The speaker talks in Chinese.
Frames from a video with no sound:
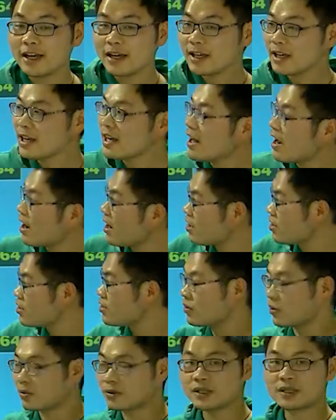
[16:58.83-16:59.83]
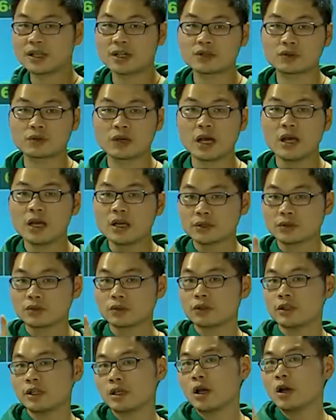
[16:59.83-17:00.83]
哎，很容易填出来，
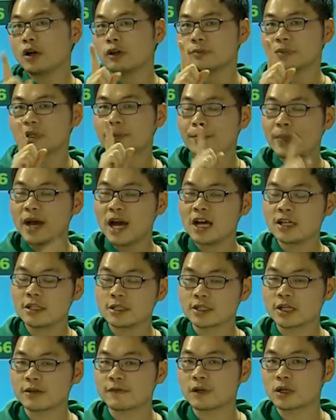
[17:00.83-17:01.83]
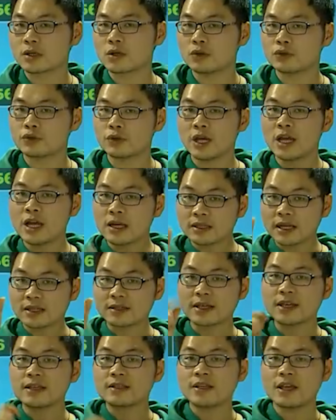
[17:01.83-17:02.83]
所以我们的八的乘法口诀
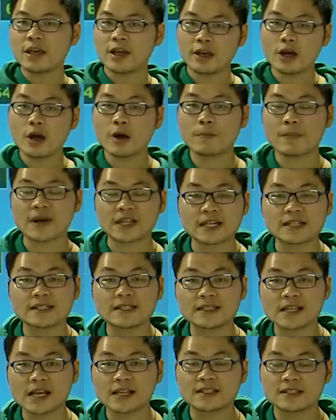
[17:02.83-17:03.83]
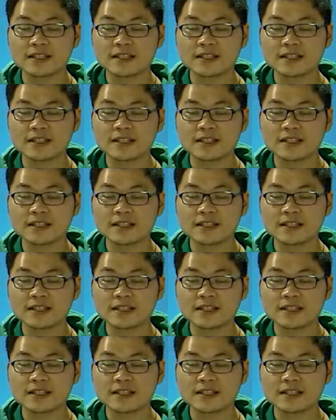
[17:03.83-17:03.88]
大家也要把它记在